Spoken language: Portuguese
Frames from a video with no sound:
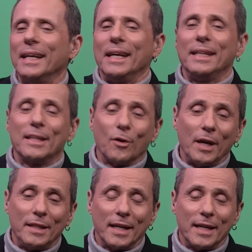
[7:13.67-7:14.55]
Então,
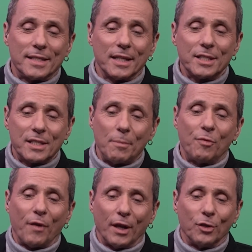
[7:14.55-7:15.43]
é interessante que você me
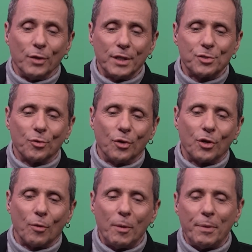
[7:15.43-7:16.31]
falando isso, o
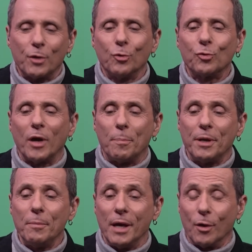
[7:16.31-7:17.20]
que eu me pergunto é,
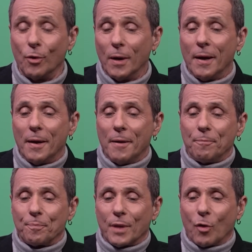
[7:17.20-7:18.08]
primeiro,
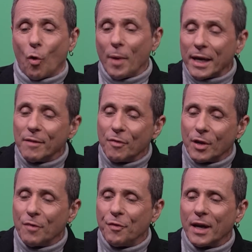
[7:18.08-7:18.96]
como é que,
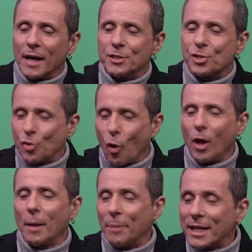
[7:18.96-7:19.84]
que fica a
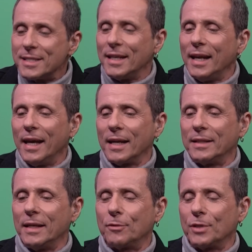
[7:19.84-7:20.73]
escola brasileira
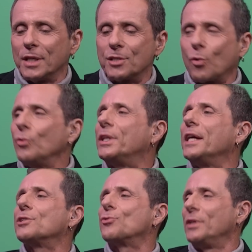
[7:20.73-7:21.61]
dentro desse
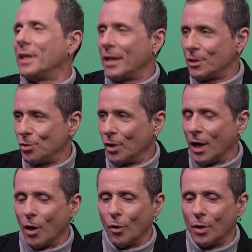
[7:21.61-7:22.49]
contexto
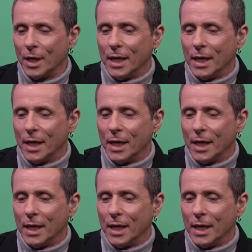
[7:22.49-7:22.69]
internacional?